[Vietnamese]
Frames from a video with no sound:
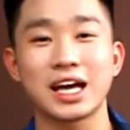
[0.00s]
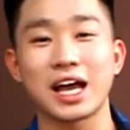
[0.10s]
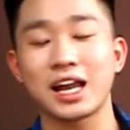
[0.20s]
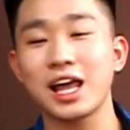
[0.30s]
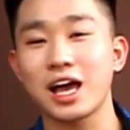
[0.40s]

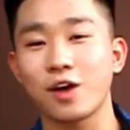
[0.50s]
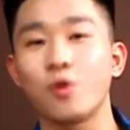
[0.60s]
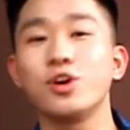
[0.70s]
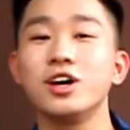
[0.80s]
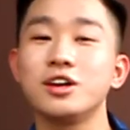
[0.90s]
khá là
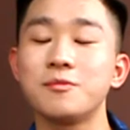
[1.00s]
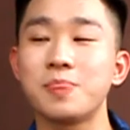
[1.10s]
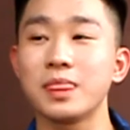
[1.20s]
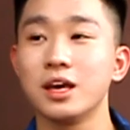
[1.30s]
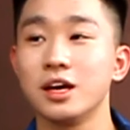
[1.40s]
cô đơn.
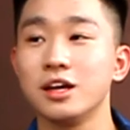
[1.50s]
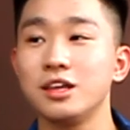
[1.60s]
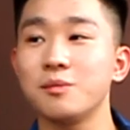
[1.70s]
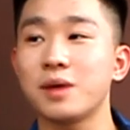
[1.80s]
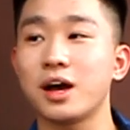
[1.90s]

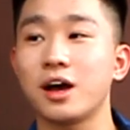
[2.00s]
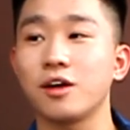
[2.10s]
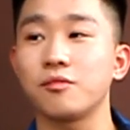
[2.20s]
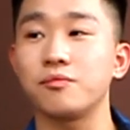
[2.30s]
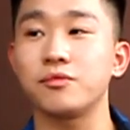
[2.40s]
Nhưng mà